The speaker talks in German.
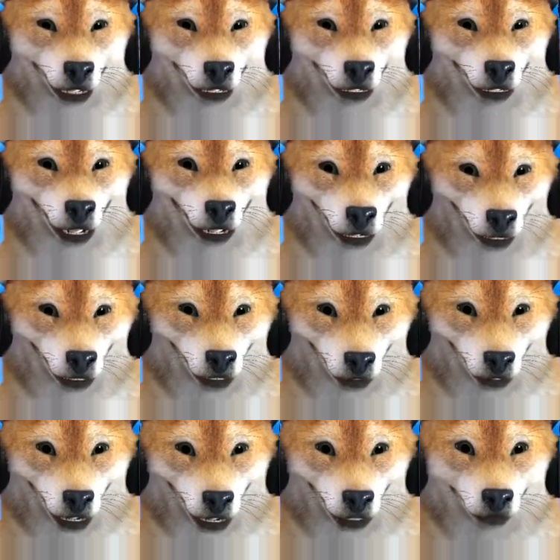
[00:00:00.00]
der Dicke
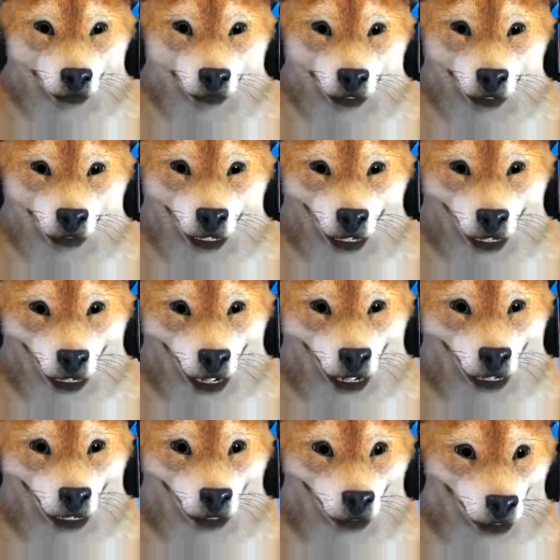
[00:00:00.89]
steigt auch durchs Fenster
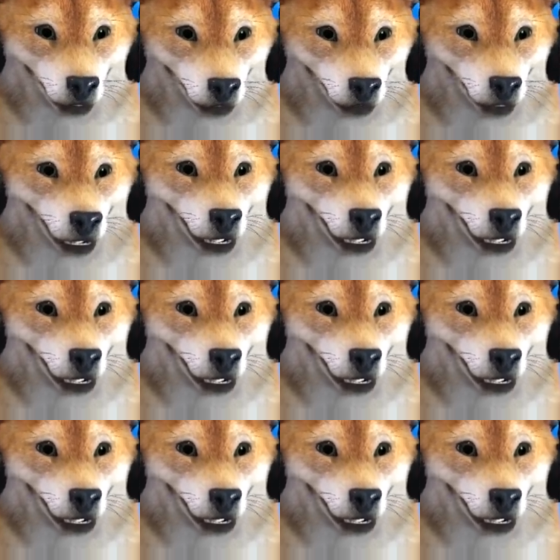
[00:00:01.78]
ein. Ja,